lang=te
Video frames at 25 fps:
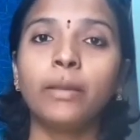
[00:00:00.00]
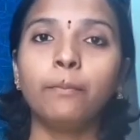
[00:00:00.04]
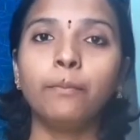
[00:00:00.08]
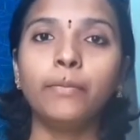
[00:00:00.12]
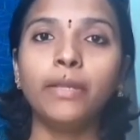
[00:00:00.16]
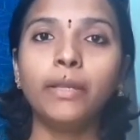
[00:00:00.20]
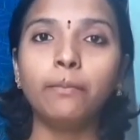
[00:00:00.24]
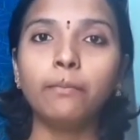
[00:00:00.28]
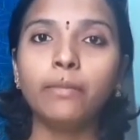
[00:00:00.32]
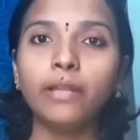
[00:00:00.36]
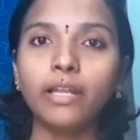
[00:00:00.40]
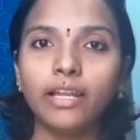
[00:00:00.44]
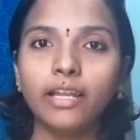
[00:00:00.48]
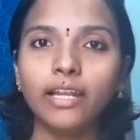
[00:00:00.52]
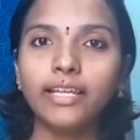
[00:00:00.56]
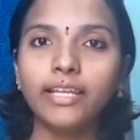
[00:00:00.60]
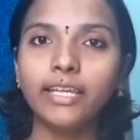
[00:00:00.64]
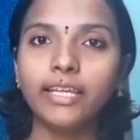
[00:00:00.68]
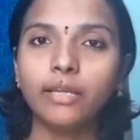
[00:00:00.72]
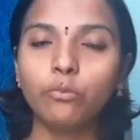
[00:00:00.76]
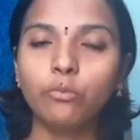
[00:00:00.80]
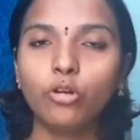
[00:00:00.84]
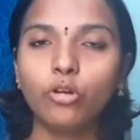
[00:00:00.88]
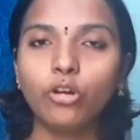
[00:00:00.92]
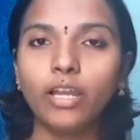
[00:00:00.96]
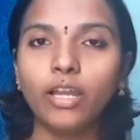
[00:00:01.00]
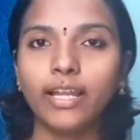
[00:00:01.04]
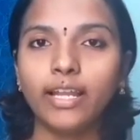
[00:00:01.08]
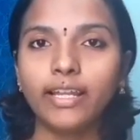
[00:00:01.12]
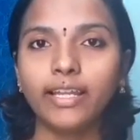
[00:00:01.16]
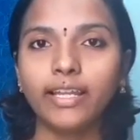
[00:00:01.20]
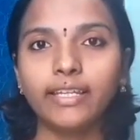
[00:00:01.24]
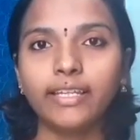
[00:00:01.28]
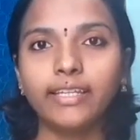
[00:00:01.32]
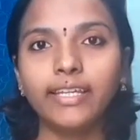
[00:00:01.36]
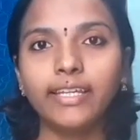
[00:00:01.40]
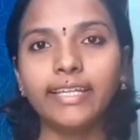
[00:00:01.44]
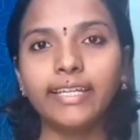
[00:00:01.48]
మీ పిల్లల ఎముకలు
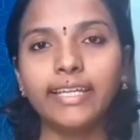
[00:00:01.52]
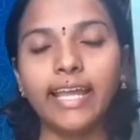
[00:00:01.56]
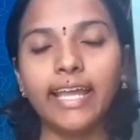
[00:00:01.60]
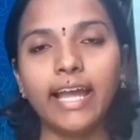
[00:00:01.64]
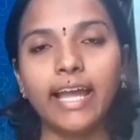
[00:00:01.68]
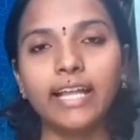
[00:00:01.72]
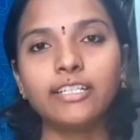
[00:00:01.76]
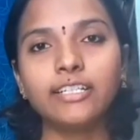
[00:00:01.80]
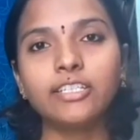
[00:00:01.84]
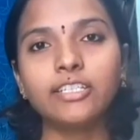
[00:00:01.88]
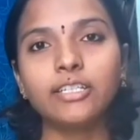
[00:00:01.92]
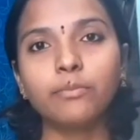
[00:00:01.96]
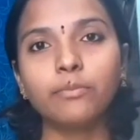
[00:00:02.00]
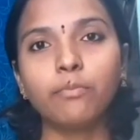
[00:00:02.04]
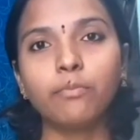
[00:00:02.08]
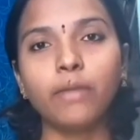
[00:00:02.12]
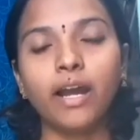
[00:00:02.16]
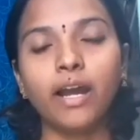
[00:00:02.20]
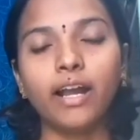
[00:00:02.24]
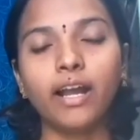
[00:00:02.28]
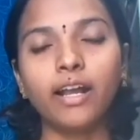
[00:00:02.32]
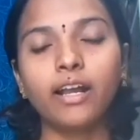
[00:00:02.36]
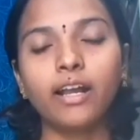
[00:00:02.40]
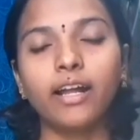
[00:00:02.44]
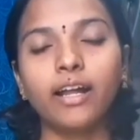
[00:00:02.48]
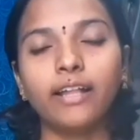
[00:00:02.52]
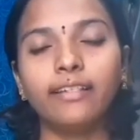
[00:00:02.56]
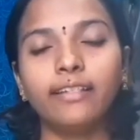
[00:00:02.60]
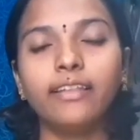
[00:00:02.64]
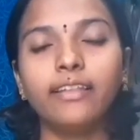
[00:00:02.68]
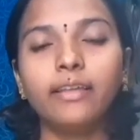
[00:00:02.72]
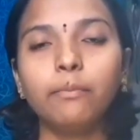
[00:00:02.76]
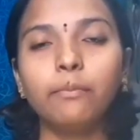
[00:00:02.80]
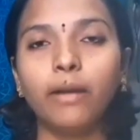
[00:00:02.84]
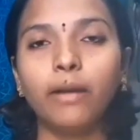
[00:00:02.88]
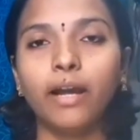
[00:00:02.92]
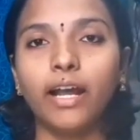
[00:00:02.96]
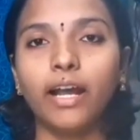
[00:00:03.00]
అనేది కాల్షియం బాగా
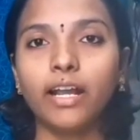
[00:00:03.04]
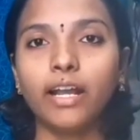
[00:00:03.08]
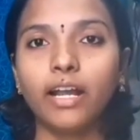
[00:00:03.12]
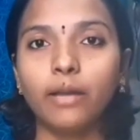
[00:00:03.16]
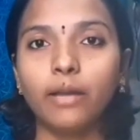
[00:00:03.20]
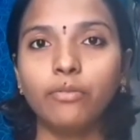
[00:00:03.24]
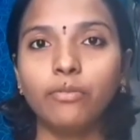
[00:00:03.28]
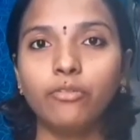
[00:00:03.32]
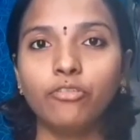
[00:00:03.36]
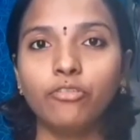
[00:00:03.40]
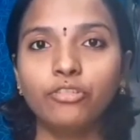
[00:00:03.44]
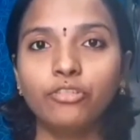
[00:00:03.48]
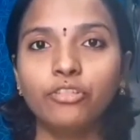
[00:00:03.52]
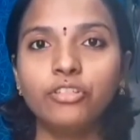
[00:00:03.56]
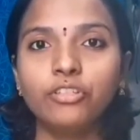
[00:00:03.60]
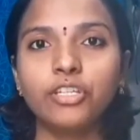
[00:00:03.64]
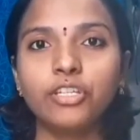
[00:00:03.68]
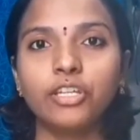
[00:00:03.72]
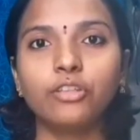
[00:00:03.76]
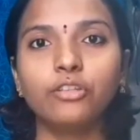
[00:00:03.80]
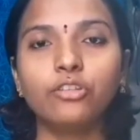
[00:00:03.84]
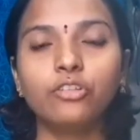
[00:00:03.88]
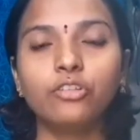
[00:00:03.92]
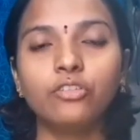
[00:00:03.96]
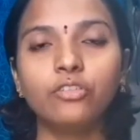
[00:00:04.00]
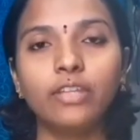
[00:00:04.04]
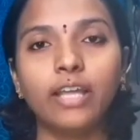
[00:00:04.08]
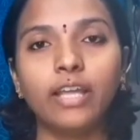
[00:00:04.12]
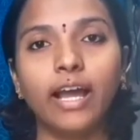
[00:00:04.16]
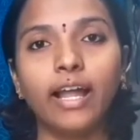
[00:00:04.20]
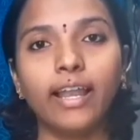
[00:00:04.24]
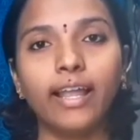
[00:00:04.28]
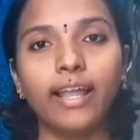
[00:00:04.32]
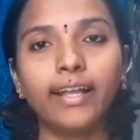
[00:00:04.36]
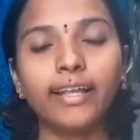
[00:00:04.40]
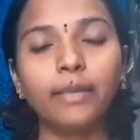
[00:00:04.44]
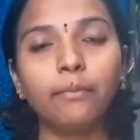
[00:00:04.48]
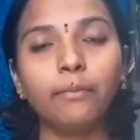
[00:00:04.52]
అంది బాగా అభివృద్ధి చెందుతుంది
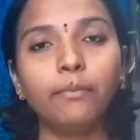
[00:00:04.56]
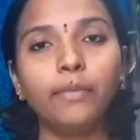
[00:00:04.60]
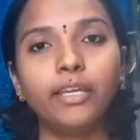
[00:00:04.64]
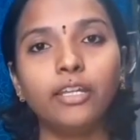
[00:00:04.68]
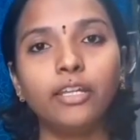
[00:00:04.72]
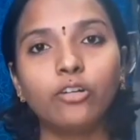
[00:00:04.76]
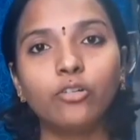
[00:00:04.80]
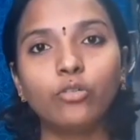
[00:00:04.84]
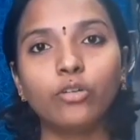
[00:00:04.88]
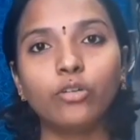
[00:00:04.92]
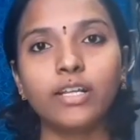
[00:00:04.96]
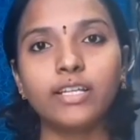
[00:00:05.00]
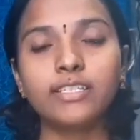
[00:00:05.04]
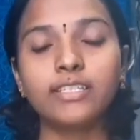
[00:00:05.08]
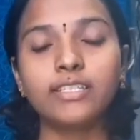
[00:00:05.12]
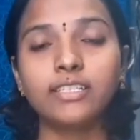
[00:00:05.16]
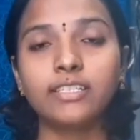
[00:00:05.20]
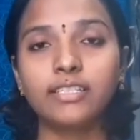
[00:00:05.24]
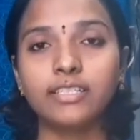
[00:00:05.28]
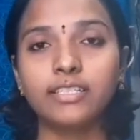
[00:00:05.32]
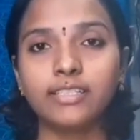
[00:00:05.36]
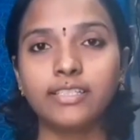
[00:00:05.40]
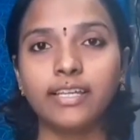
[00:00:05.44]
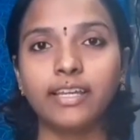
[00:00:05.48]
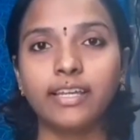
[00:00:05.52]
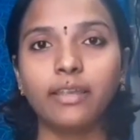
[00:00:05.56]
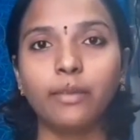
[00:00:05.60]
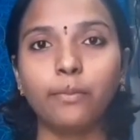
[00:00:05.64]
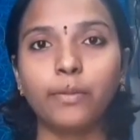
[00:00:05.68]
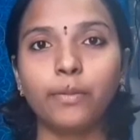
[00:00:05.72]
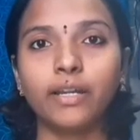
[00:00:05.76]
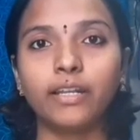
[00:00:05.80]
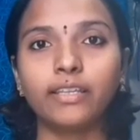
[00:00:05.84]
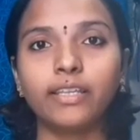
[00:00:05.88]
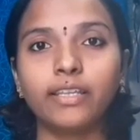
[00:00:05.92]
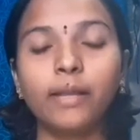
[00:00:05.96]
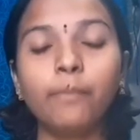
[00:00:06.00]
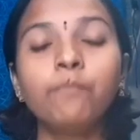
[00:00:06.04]
అలాగే మీరు కూడా స్టిచ్చెస్ అయ్యి
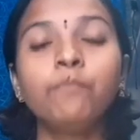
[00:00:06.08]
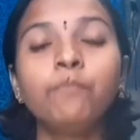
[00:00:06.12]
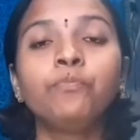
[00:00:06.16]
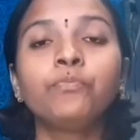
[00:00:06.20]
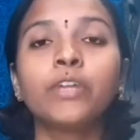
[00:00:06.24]
పడితే